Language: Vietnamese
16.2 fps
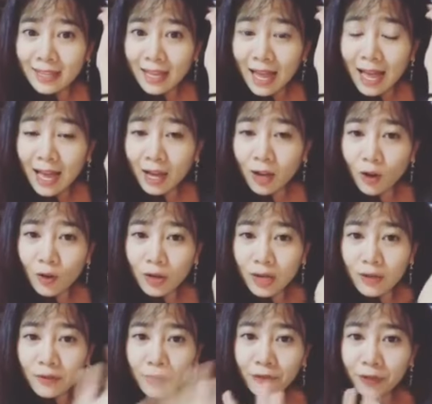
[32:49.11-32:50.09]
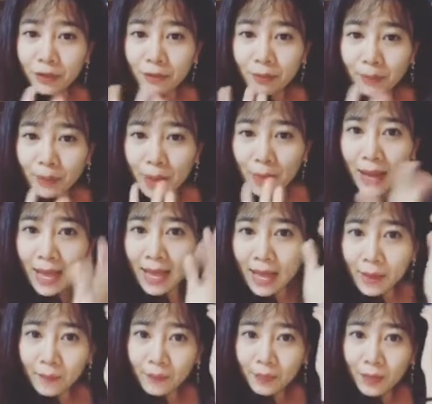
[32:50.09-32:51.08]
à ok viễn phương bye bye
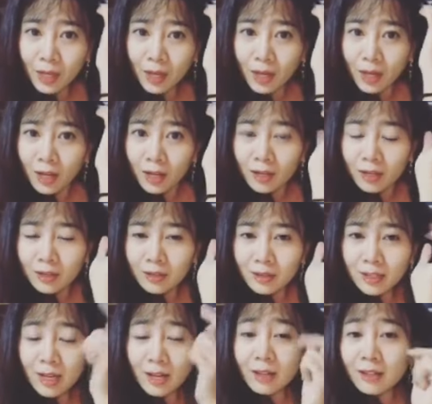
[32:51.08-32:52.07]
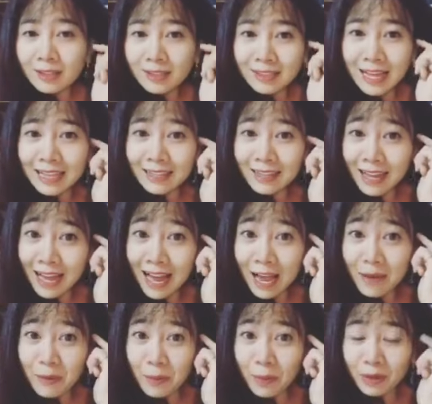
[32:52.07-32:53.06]
em nhưng cái thứ
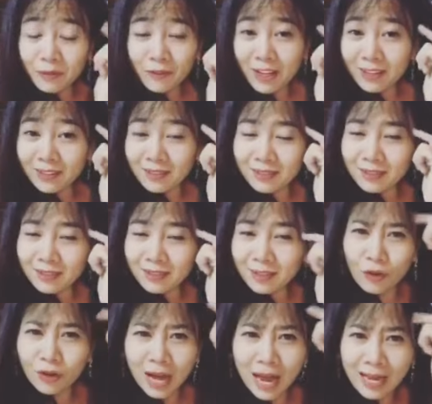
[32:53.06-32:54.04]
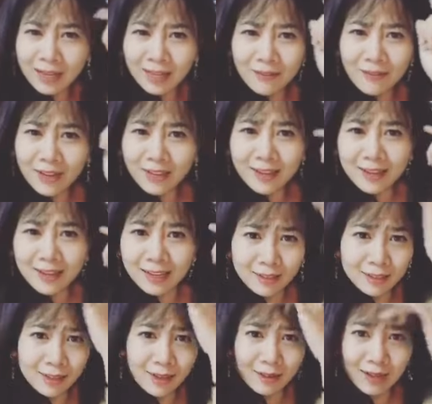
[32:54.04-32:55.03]
hai mà mình phải Ô Vương hay nghĩ về khía cạnh
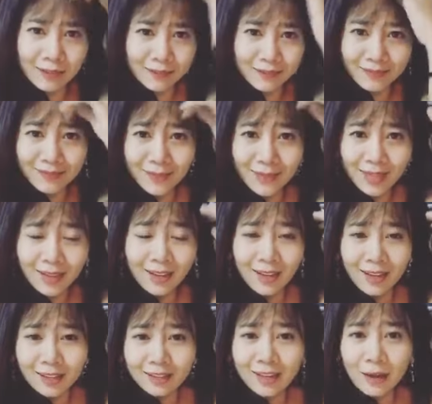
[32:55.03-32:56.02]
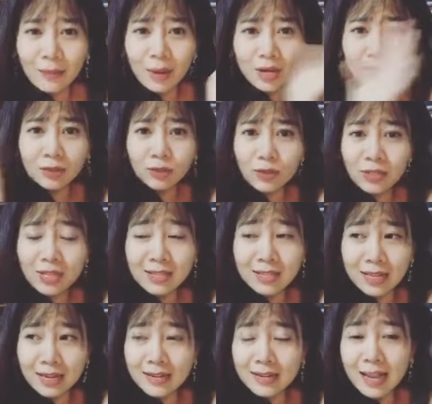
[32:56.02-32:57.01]
tích cực lắm tức là bất cứ chuyện gì
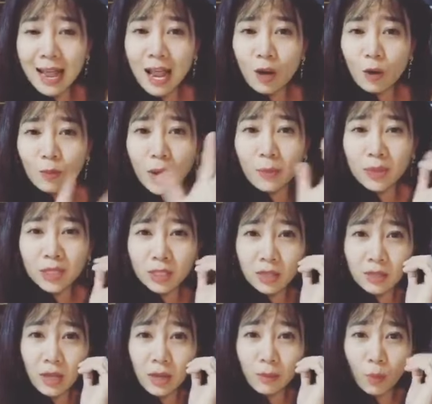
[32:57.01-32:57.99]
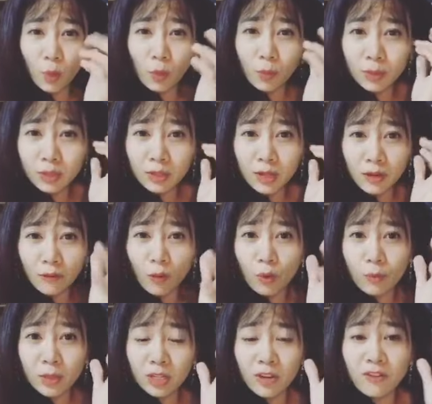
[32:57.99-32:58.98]
xảy ra lúc đó mình có thể buồn mình có thể vui
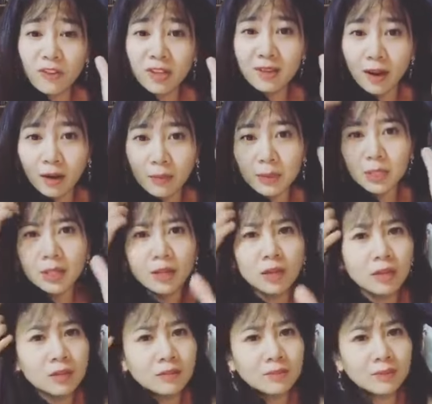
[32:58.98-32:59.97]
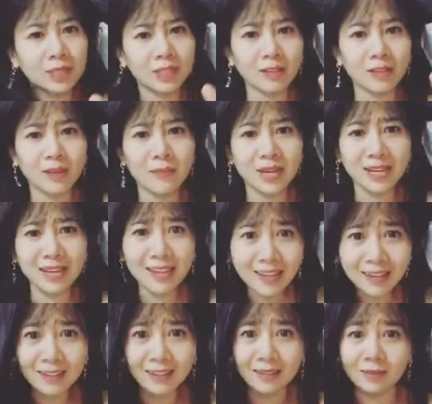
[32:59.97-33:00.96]
mình có thể giận mình có thể mình có thể bị
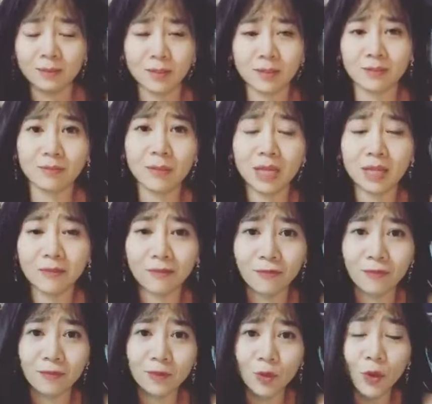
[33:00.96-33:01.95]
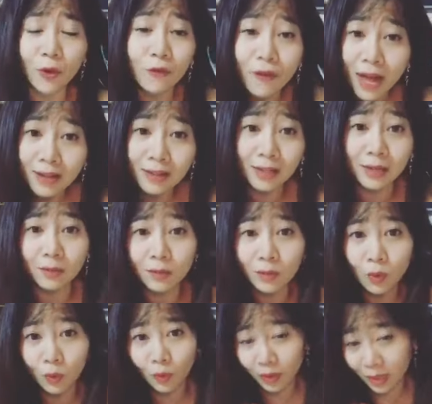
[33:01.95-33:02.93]
điên mình, mình xuất phát điểm
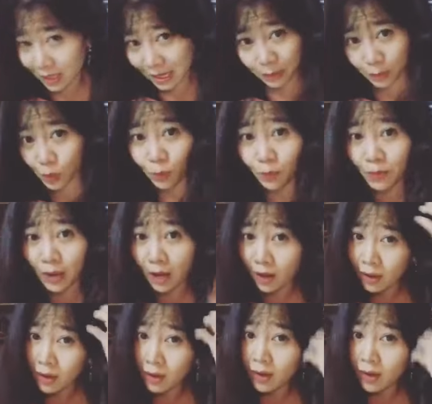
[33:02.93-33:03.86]
của cái cảm xúc lúc đó